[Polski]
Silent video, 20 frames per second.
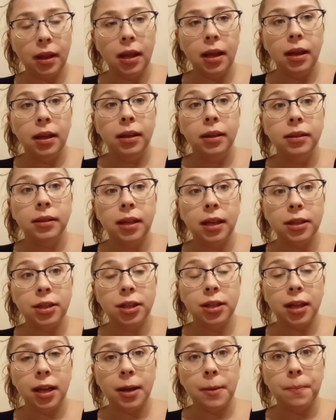Także
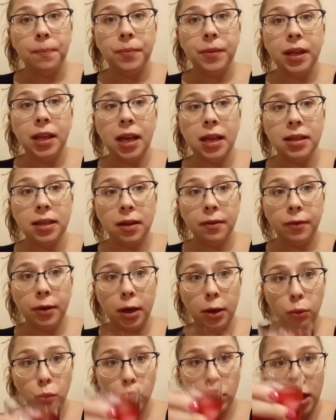tak, ja za chwilę
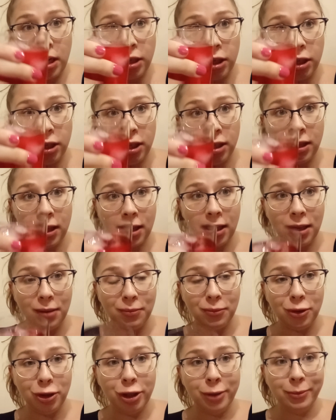uraczę się takim
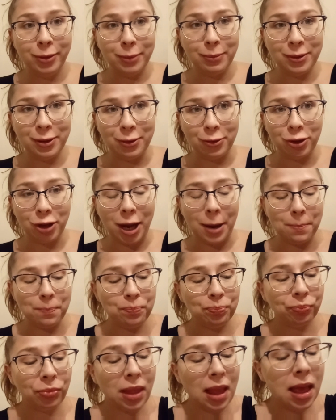zimnym soczkiem.
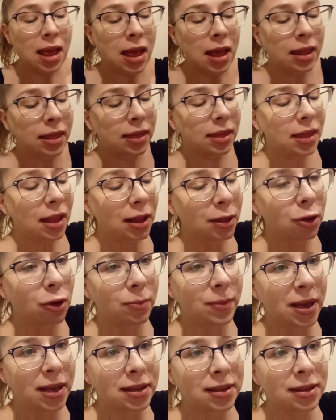
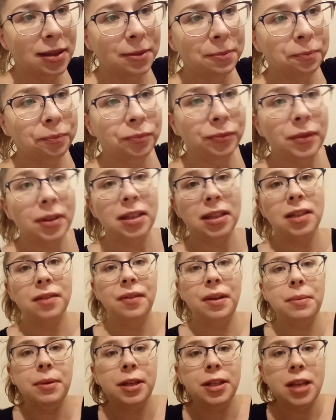Natomiast z Wami
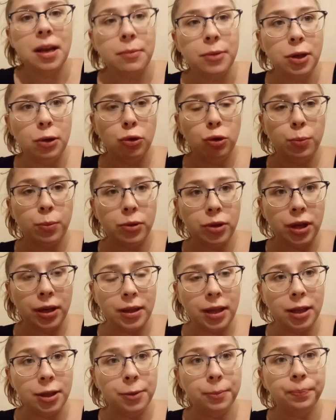chciałam się już
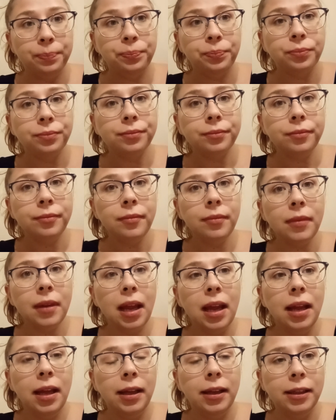pożegnać.
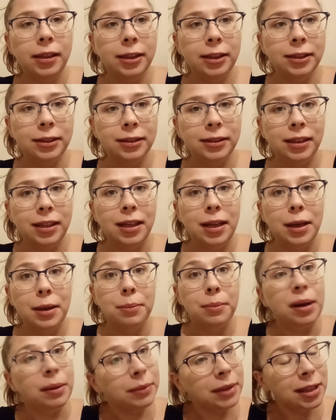Yy Mam
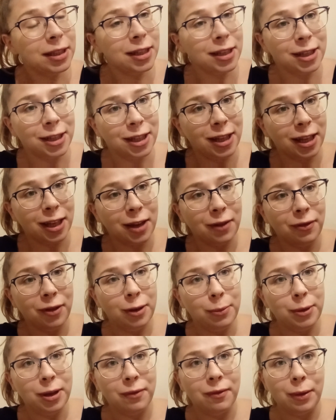nadzieję, że taki filmik
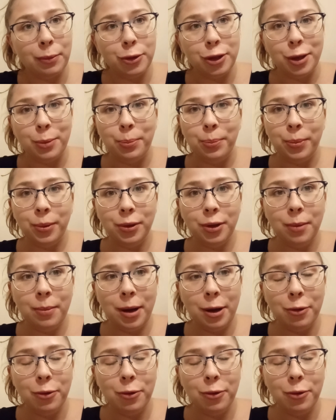Wam się podobał.